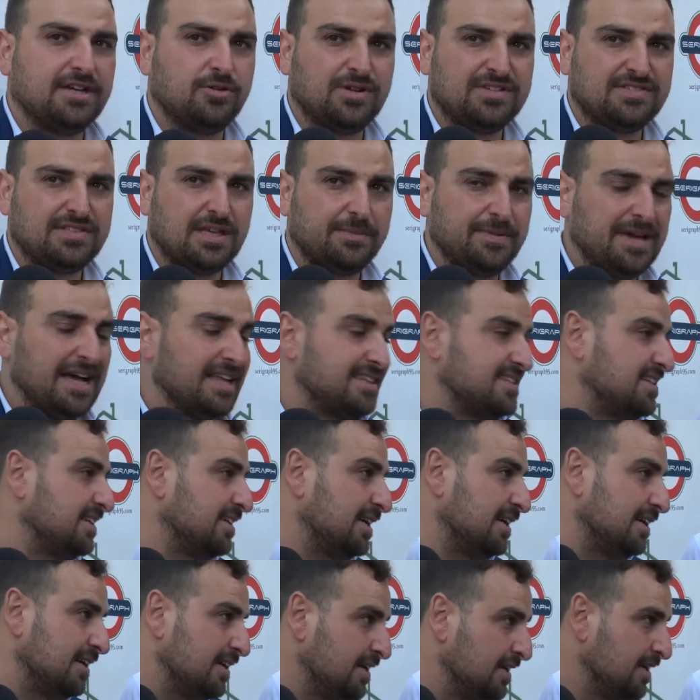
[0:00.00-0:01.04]
questa piazza
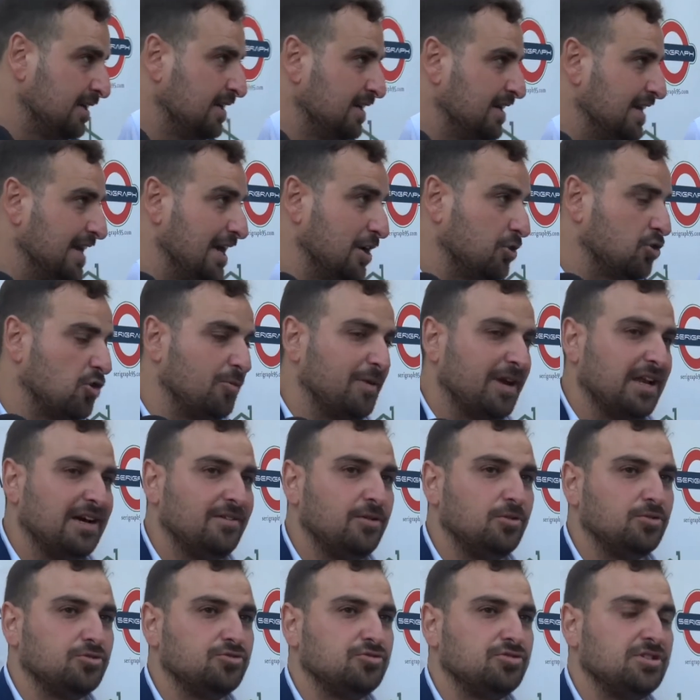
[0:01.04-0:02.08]
che è come la
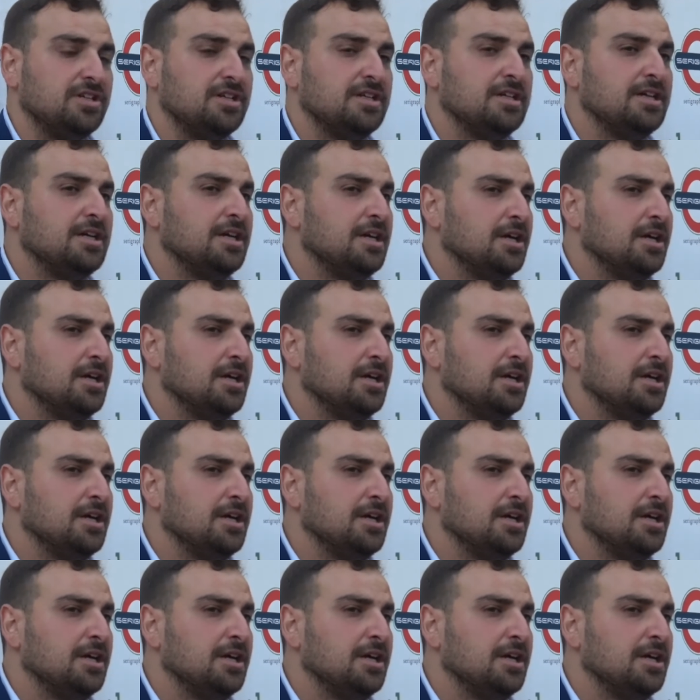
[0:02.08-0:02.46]
vostra.